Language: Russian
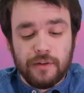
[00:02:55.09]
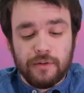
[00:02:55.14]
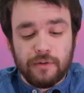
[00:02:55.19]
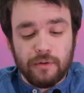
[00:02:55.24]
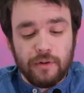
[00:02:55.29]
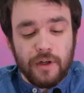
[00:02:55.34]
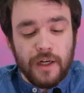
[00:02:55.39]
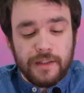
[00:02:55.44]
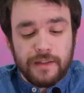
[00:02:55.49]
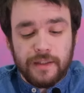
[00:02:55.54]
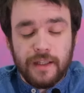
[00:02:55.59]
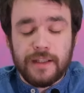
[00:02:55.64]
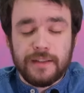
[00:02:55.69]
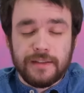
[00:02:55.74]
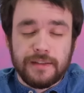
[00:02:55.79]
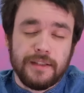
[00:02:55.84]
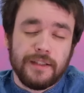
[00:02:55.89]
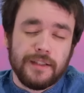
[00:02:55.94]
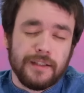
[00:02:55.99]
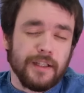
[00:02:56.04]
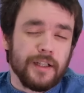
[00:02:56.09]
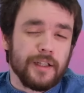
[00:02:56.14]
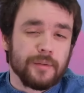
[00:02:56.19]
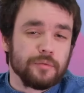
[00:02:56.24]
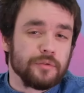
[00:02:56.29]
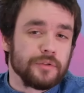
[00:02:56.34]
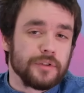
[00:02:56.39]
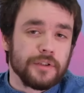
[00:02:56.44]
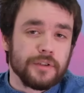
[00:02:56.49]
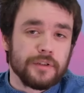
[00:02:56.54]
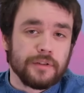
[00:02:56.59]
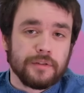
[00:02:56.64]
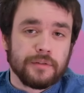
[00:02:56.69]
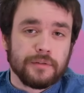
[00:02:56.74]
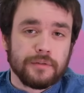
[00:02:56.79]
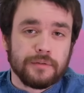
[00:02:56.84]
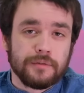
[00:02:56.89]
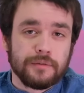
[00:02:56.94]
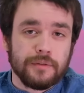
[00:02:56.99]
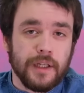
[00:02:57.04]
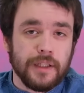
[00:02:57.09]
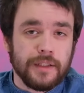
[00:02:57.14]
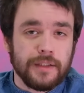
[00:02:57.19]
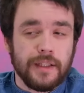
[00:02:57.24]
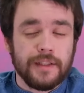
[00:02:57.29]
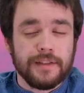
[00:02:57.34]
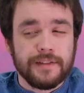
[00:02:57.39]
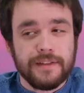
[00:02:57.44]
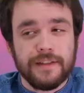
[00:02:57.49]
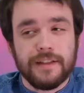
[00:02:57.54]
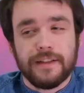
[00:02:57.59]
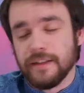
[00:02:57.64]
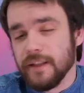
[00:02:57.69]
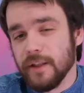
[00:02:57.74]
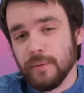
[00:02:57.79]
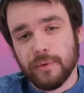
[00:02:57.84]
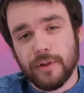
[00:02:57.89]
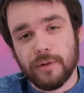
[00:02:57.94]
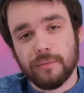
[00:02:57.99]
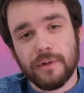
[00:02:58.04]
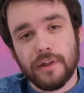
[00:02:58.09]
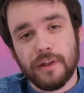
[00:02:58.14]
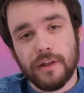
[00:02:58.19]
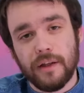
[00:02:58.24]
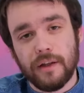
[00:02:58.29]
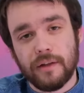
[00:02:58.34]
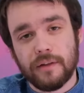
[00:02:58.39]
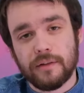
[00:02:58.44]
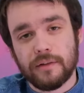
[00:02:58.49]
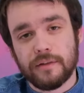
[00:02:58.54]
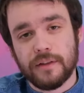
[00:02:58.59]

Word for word: то одна из них не работает, одна из них не прибыльная.